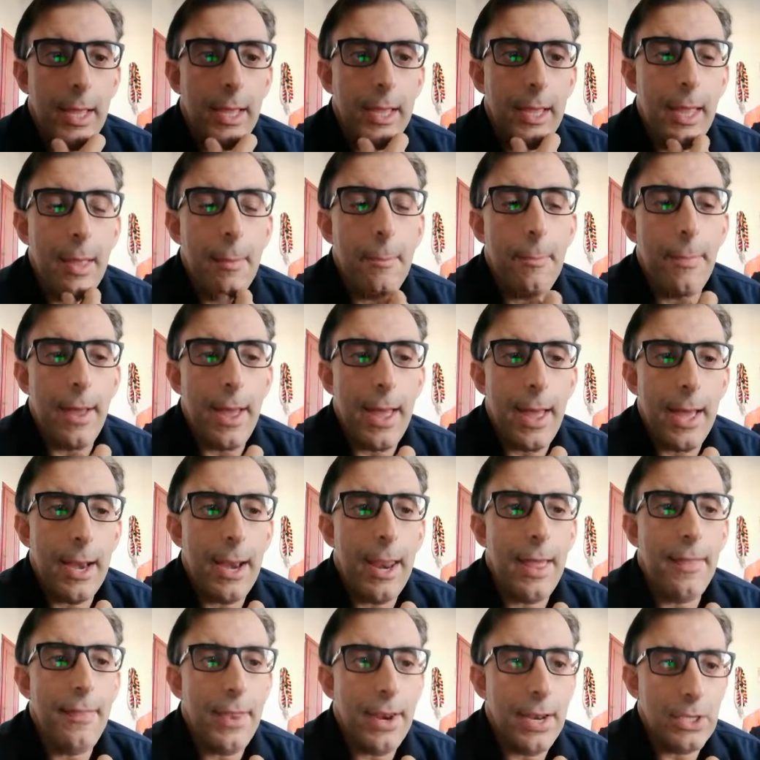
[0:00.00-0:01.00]
che
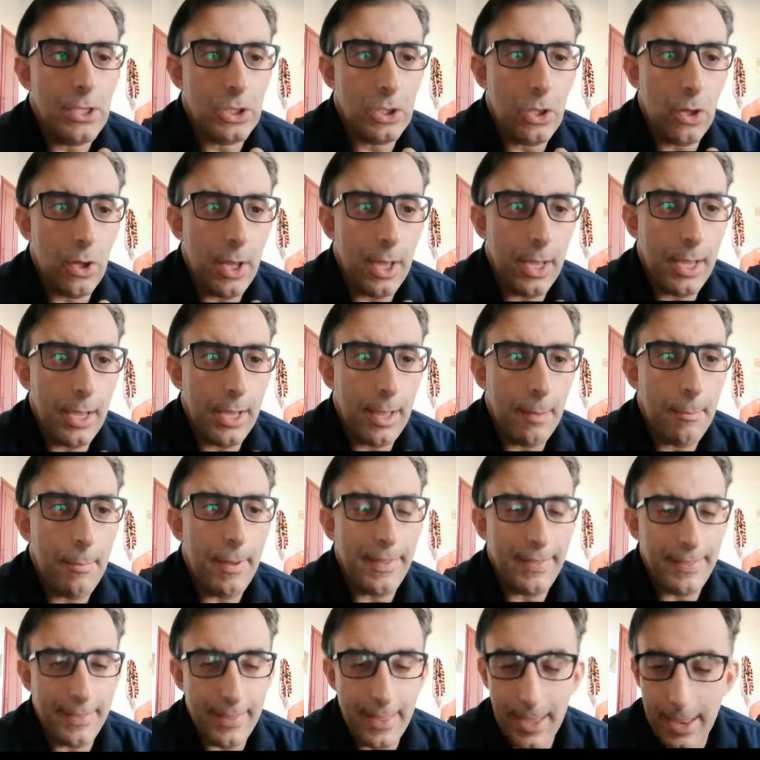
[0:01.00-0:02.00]
parla della storica
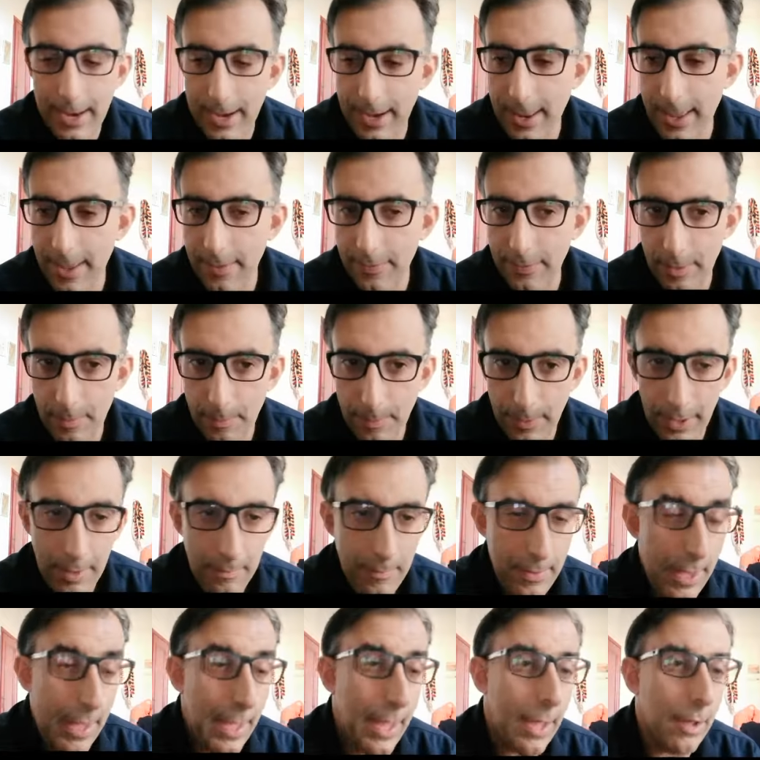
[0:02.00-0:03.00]
battaglia di
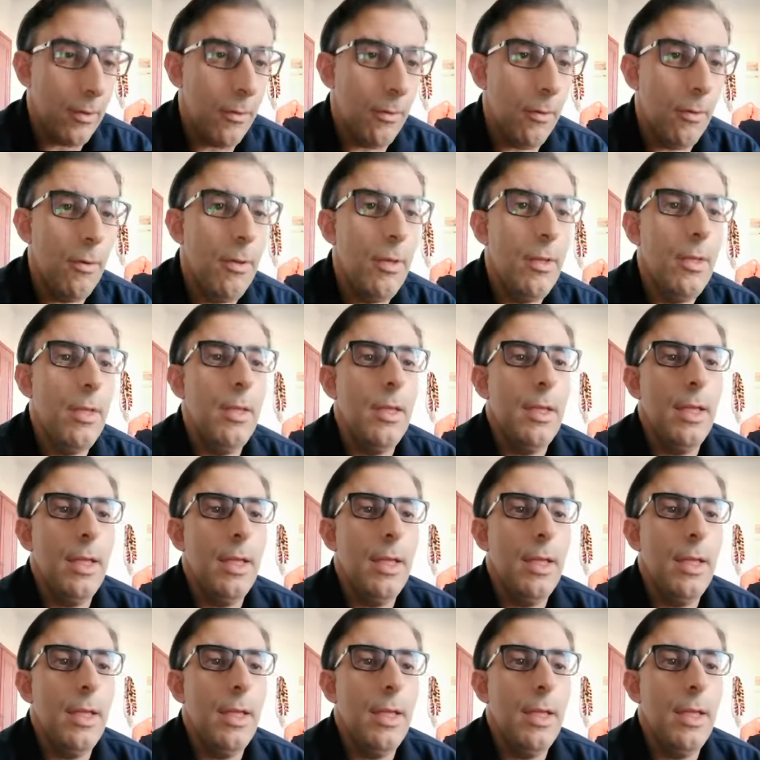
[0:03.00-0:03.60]
Parabiago